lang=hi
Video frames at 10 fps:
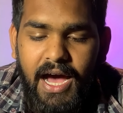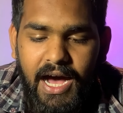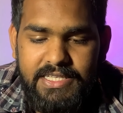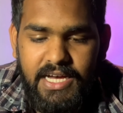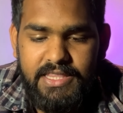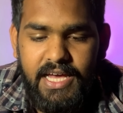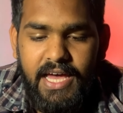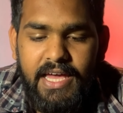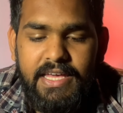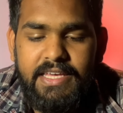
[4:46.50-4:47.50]
आ जाता
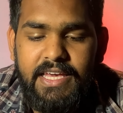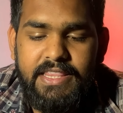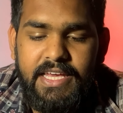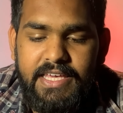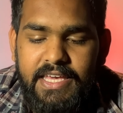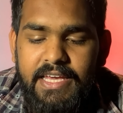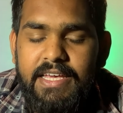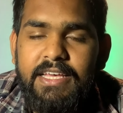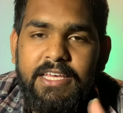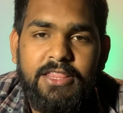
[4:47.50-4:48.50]
है ये
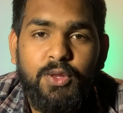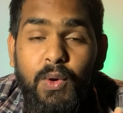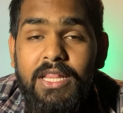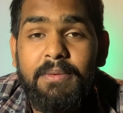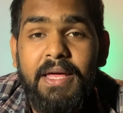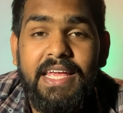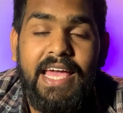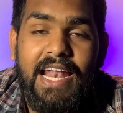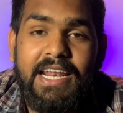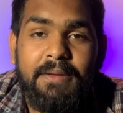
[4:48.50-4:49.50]
देखिए ये तुरंत मेरी
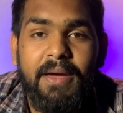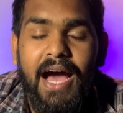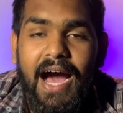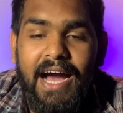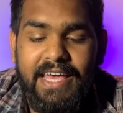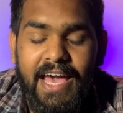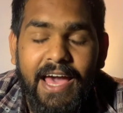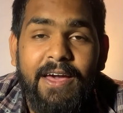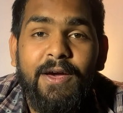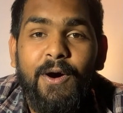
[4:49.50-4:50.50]
गैलरी में आ गया
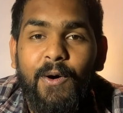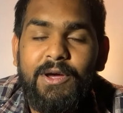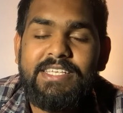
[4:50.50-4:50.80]
है और